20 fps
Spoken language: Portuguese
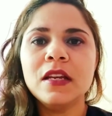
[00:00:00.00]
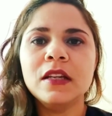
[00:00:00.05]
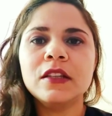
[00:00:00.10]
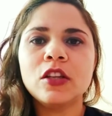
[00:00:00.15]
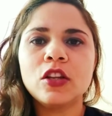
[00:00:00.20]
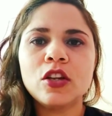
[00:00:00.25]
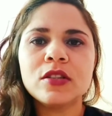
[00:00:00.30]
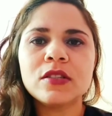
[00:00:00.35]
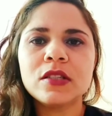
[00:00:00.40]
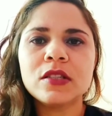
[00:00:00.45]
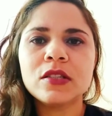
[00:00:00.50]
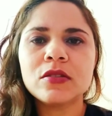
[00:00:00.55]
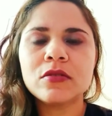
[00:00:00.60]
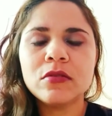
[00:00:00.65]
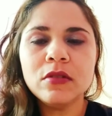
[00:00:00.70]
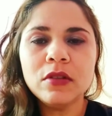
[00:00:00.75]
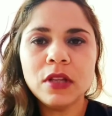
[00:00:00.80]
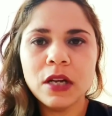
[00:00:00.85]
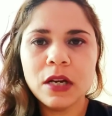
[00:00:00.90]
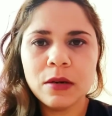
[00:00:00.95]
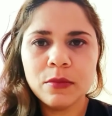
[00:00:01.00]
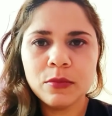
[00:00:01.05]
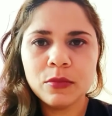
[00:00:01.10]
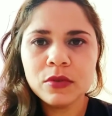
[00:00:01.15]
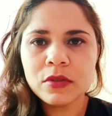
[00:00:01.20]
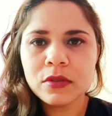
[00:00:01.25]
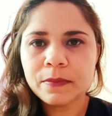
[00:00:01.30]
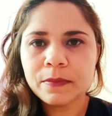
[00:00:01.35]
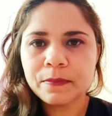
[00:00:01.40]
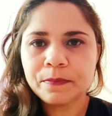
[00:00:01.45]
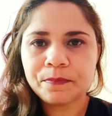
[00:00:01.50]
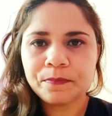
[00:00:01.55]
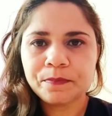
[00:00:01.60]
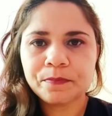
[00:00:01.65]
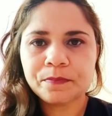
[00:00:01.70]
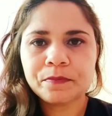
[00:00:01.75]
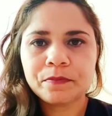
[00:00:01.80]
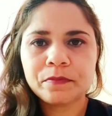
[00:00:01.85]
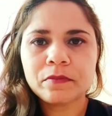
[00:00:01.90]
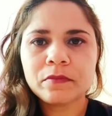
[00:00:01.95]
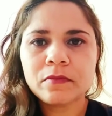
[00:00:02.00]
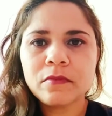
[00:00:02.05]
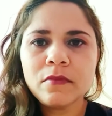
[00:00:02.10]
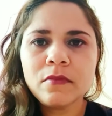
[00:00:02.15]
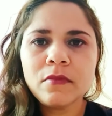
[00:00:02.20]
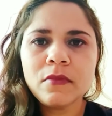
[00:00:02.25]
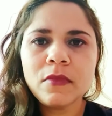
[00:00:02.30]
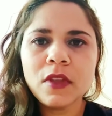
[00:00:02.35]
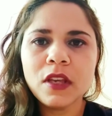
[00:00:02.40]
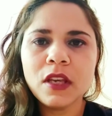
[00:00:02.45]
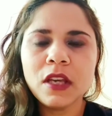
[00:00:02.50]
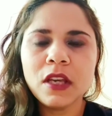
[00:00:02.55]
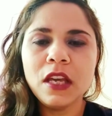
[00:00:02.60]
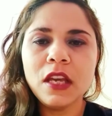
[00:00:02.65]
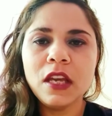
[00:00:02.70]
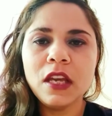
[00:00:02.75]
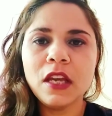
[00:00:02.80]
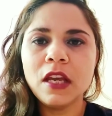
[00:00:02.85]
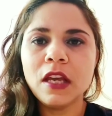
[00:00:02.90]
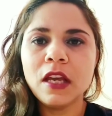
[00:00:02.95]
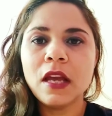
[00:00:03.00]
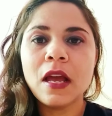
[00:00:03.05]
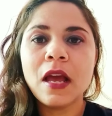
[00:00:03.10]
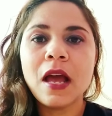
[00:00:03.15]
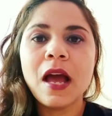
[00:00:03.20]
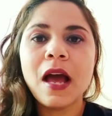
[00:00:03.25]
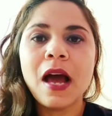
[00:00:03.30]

Então nós estudamos que